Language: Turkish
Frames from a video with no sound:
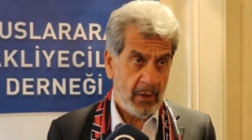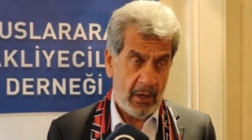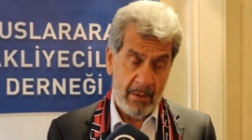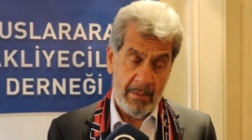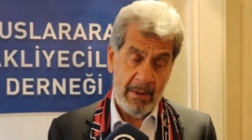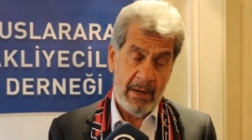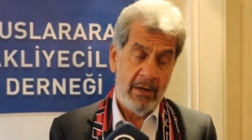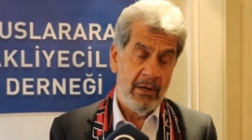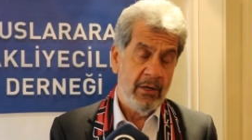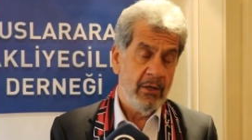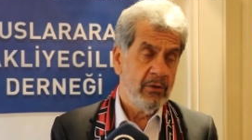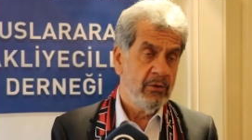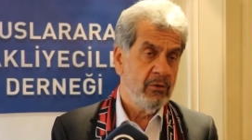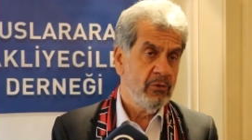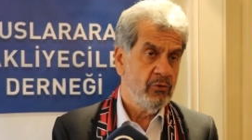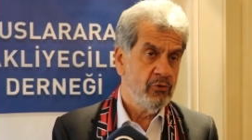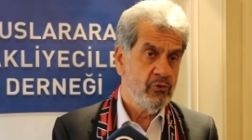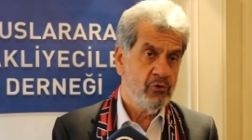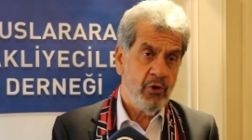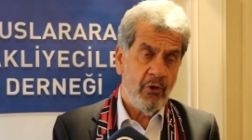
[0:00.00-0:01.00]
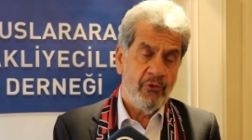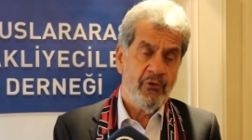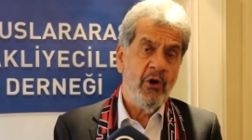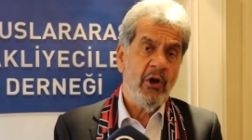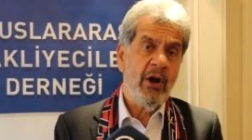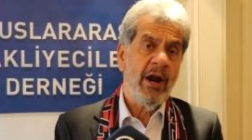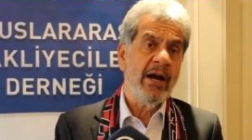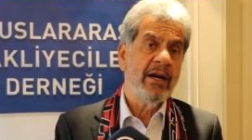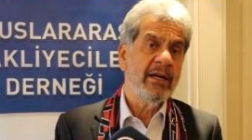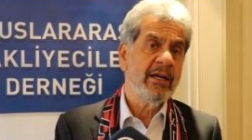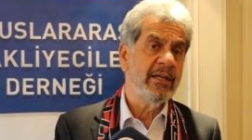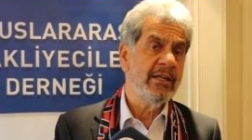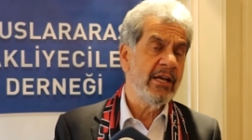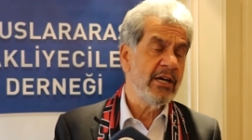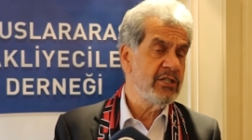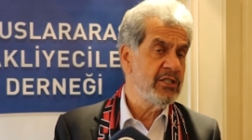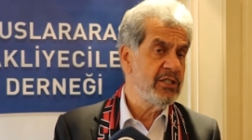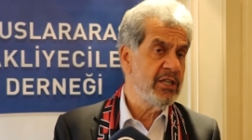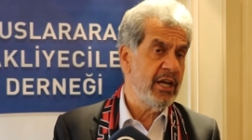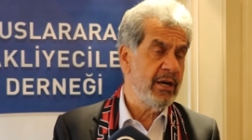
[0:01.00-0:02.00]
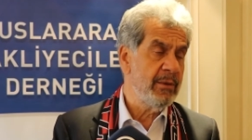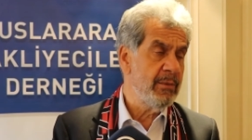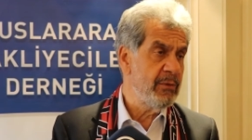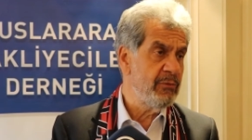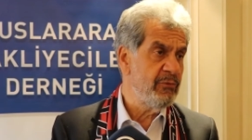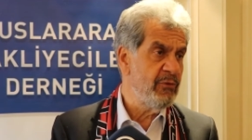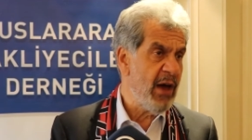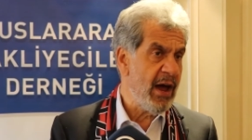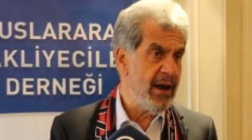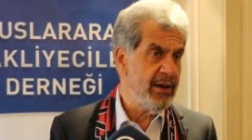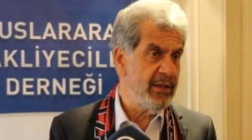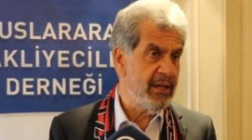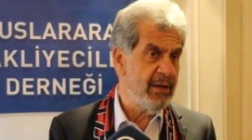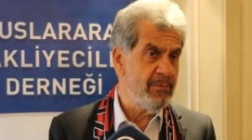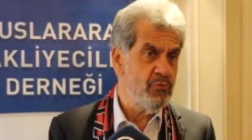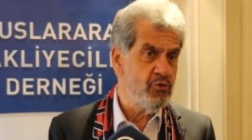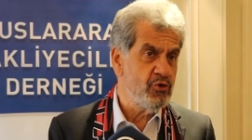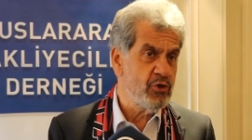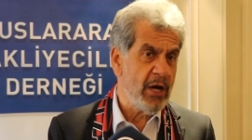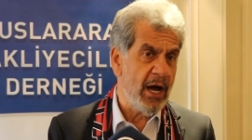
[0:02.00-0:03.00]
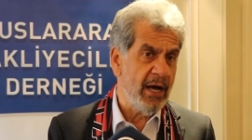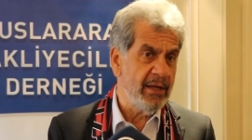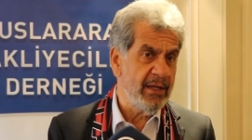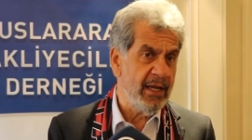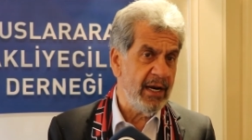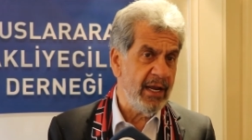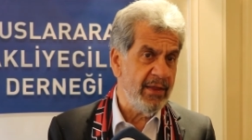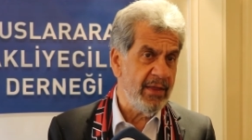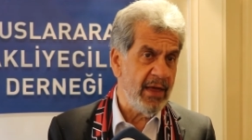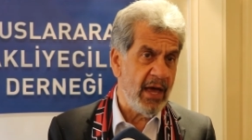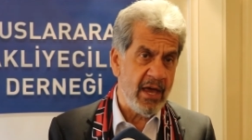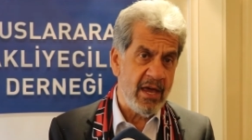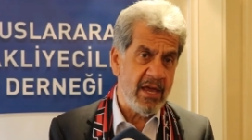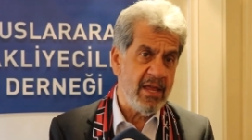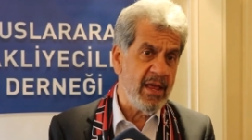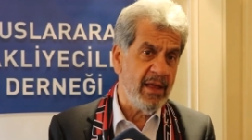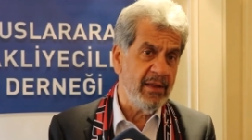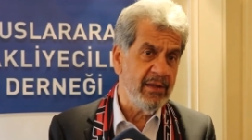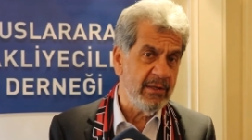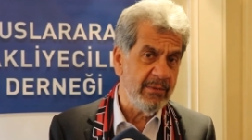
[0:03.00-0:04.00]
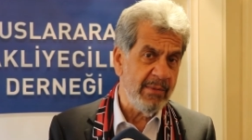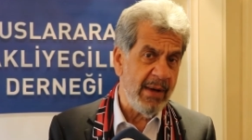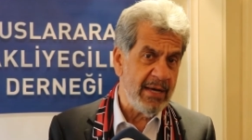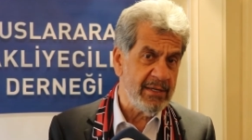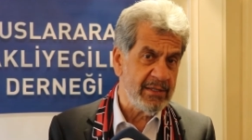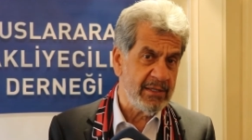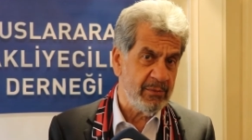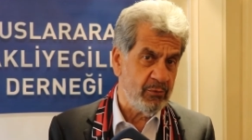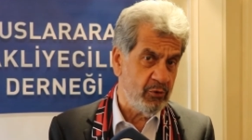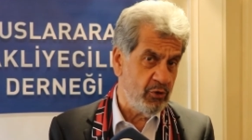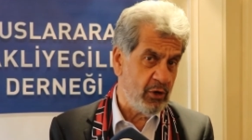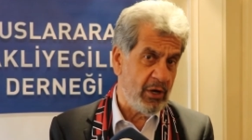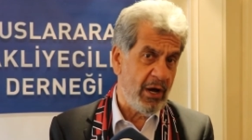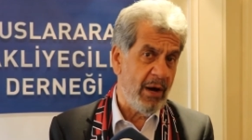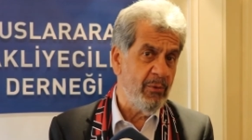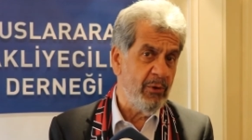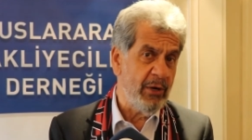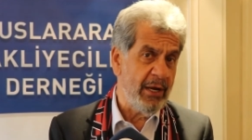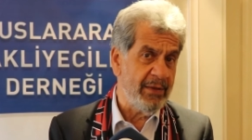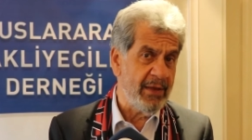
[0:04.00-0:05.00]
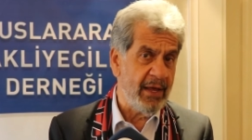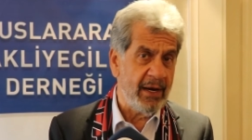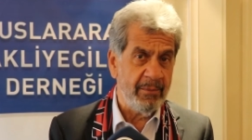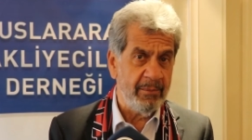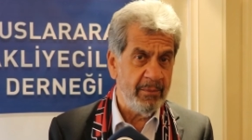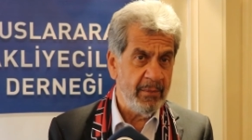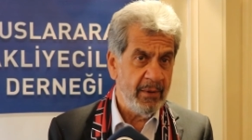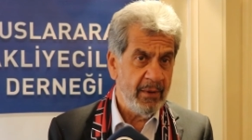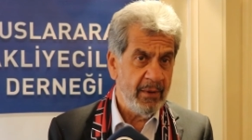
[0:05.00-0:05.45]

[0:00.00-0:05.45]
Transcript: Ama şoför arkadaşlarımın verdiği mücadele de inanılmazdı. Bunu kabul edelim.